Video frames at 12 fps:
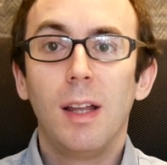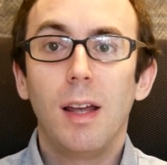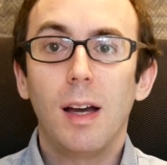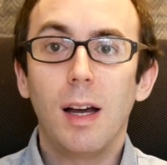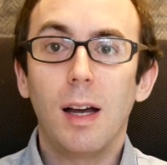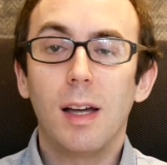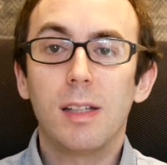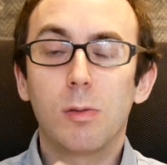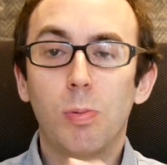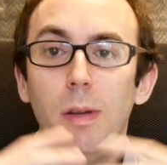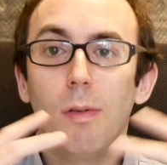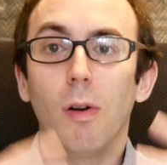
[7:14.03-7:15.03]
à,
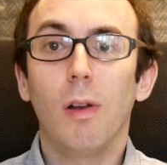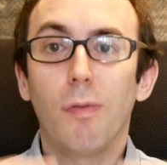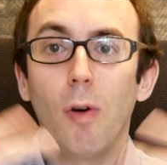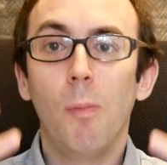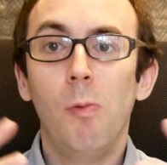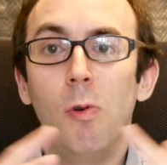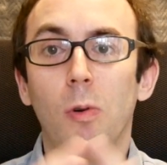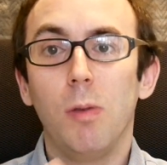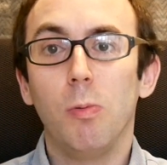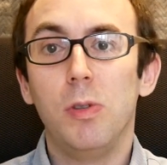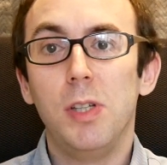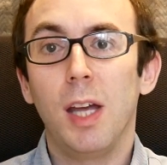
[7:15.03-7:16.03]
suivre les formules
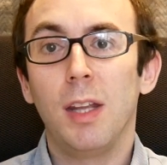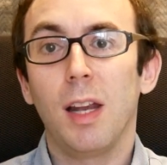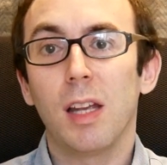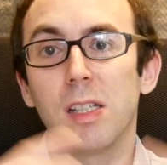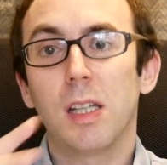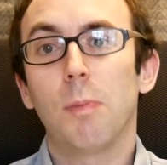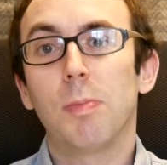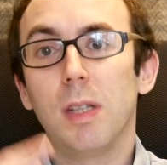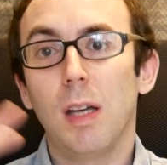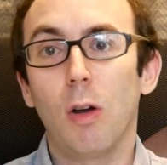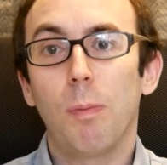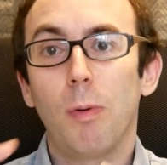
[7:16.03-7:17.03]
hollywoodiennes et les
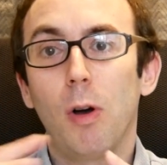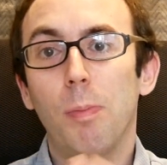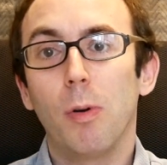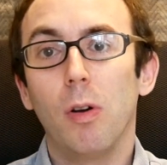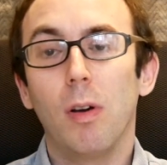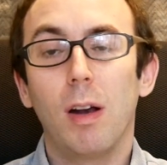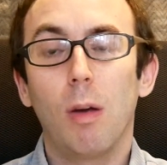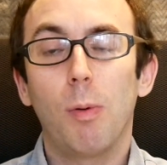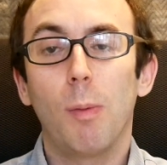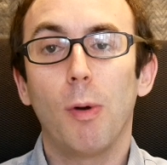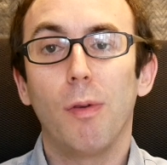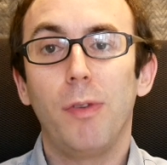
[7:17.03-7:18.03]
adapter à leur propre, à leur
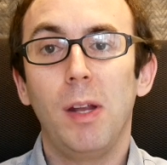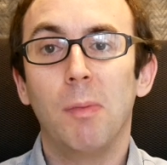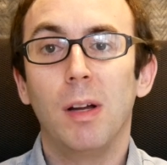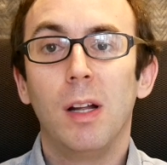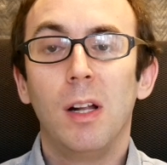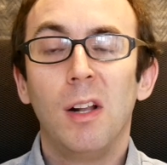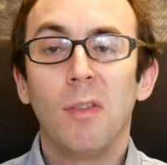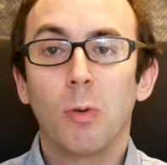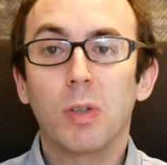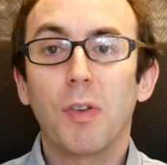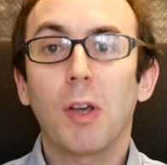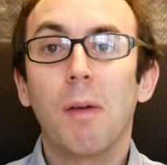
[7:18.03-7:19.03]
propre film.
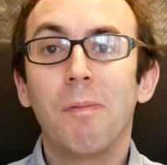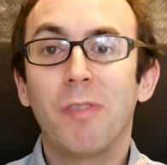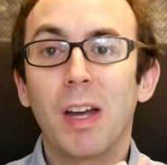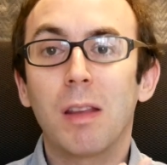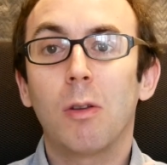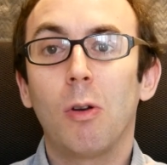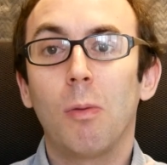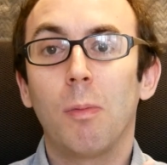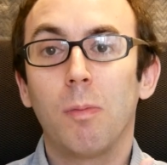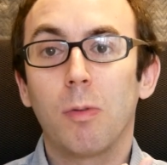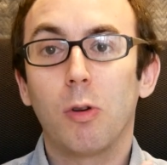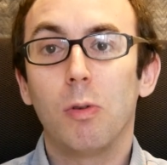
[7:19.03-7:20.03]
Donc ça fait quand même 20 ans
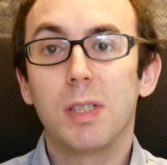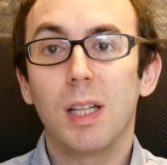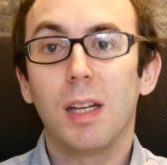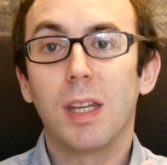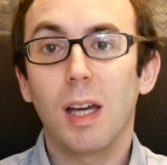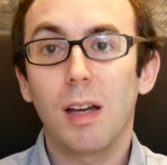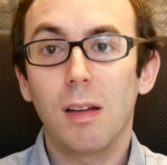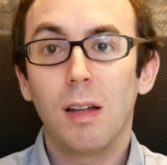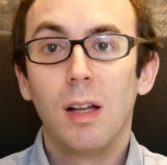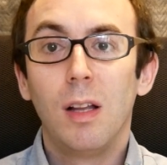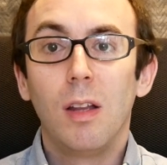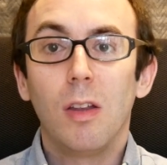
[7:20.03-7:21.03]
que c'est le cas,
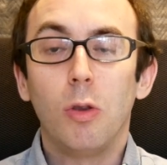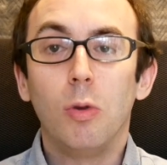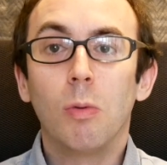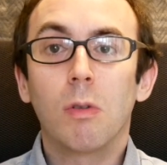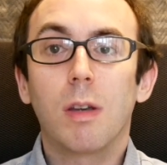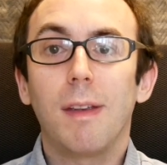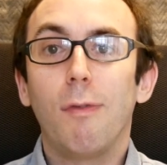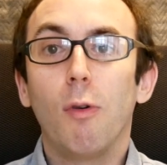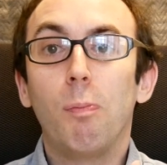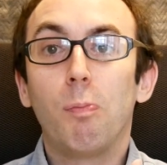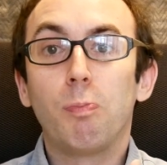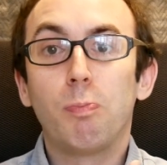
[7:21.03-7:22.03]
donc il
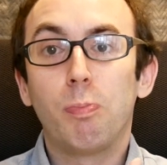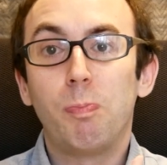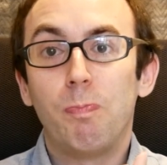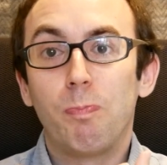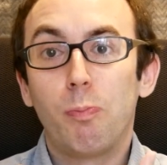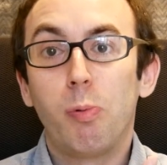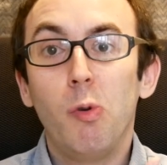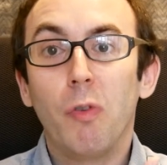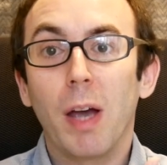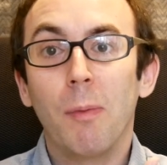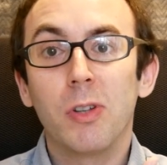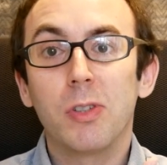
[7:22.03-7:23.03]
faut plus
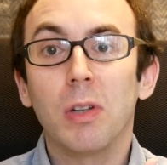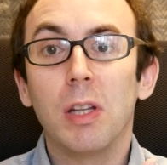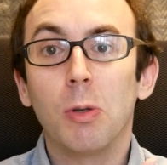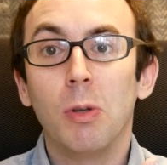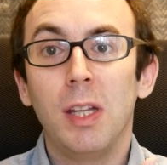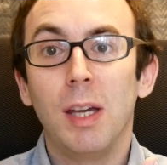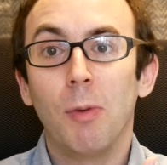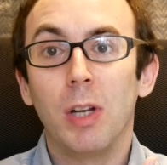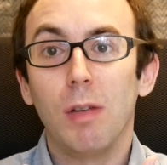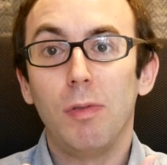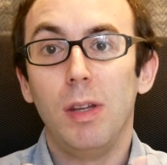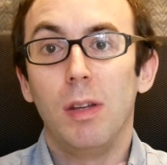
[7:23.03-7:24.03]
vraiment s'en étonner à mon
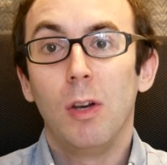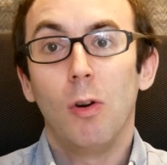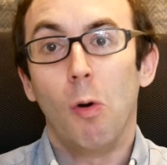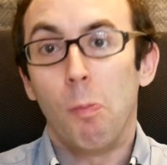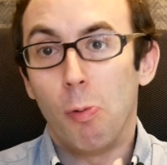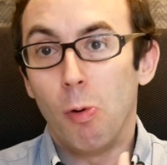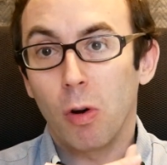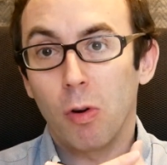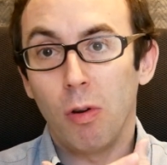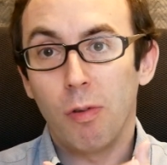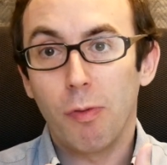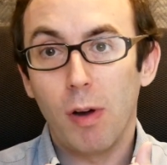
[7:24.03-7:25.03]
avis. On peut
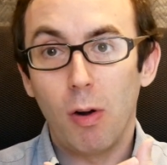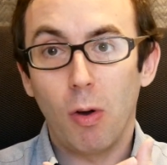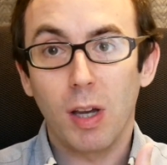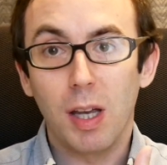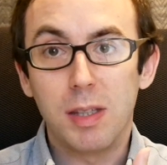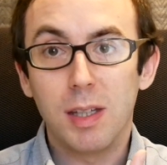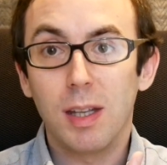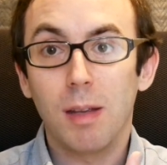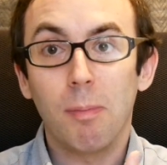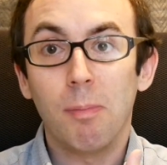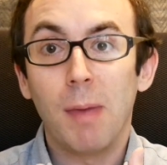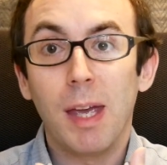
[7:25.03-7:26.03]
encore une fois le
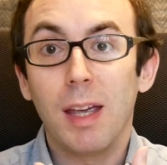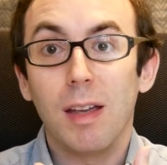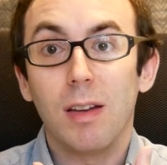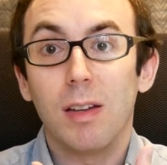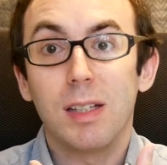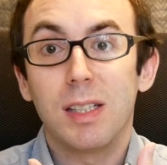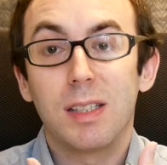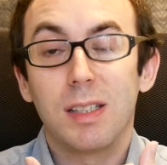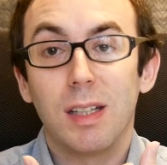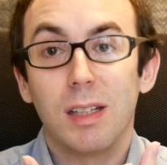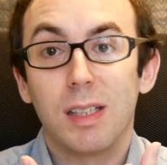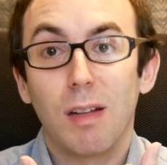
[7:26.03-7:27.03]
regretter, mais euh,
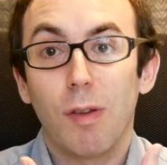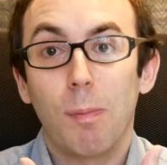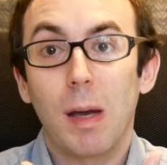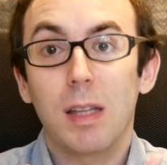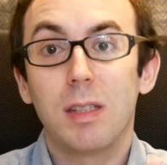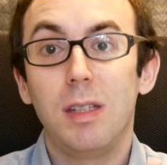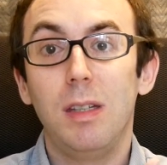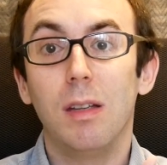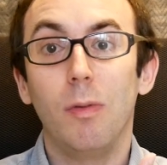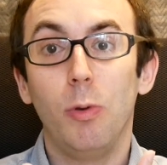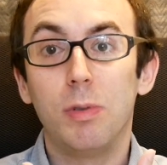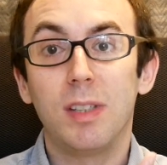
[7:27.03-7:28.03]
ça, ça, fait partie
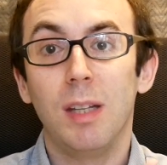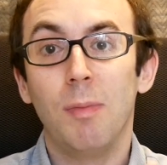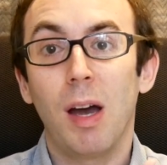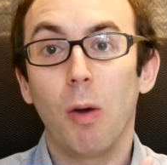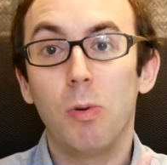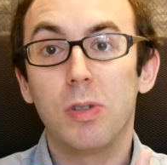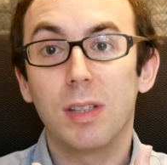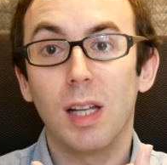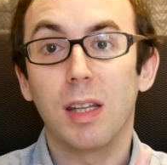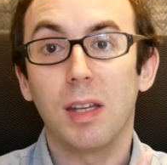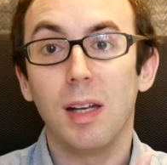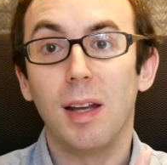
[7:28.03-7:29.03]
du cinéma russe
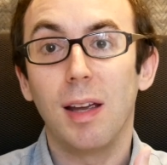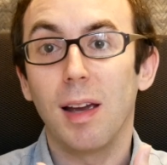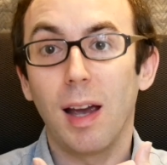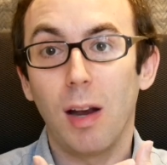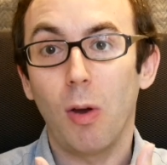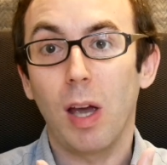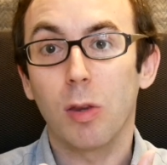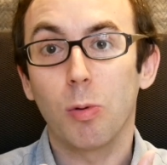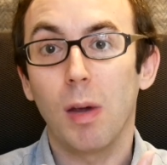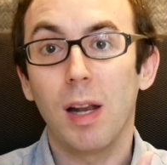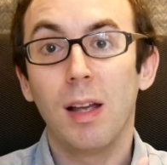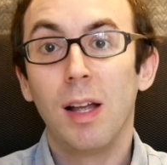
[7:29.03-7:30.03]
tel qu'il est à l'heure
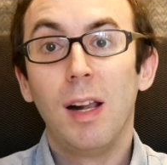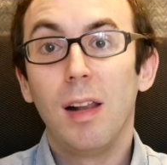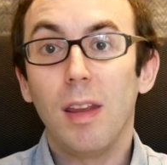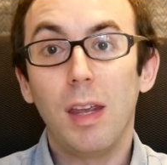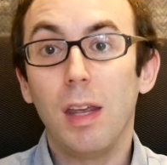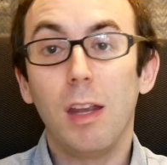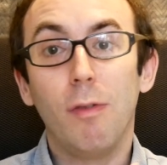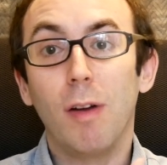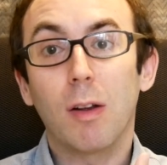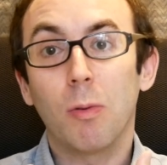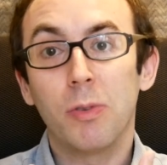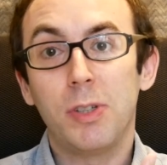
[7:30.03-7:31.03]
actuelle, et il
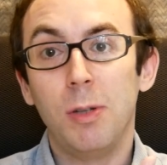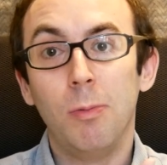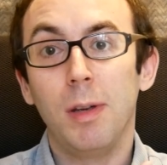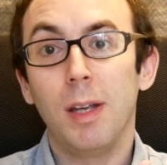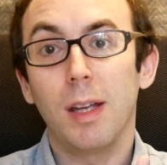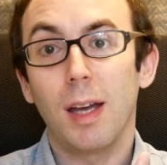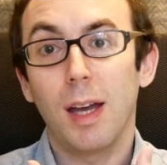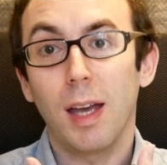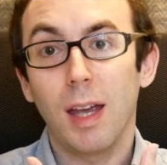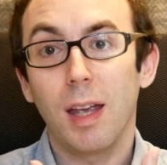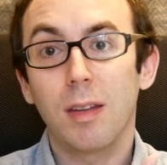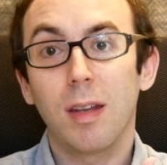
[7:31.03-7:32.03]
va continuer à
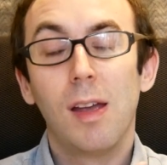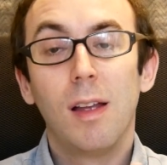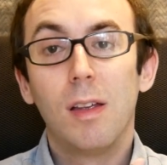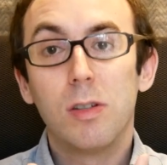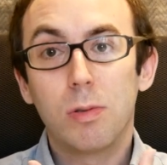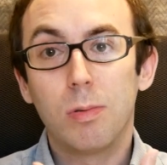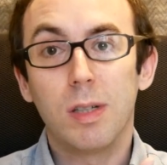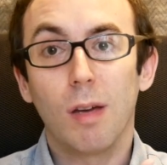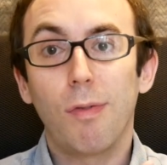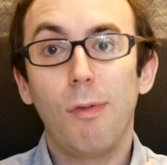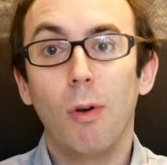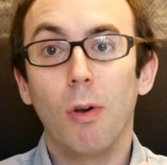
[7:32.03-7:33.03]
être sous
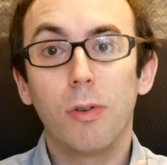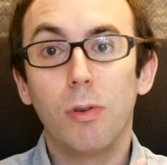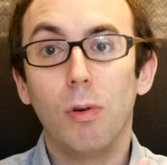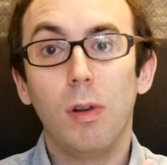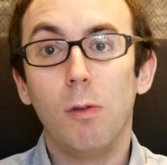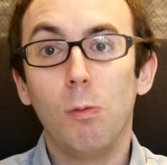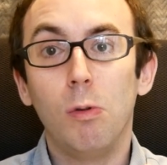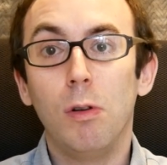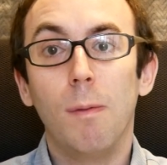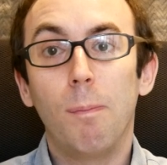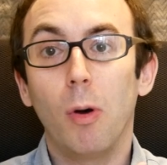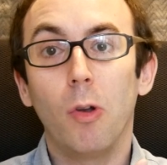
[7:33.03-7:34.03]
influence de
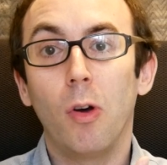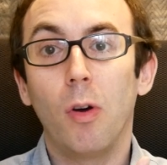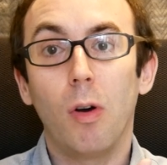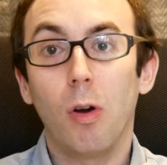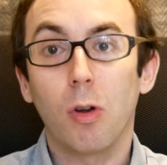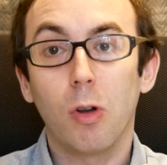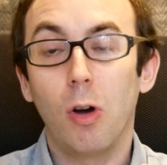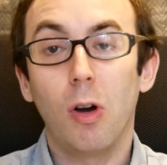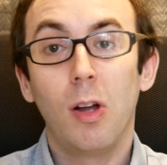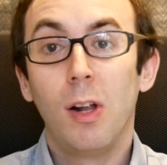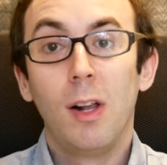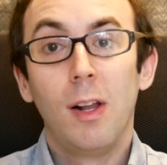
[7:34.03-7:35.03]
Hollywood pendant encore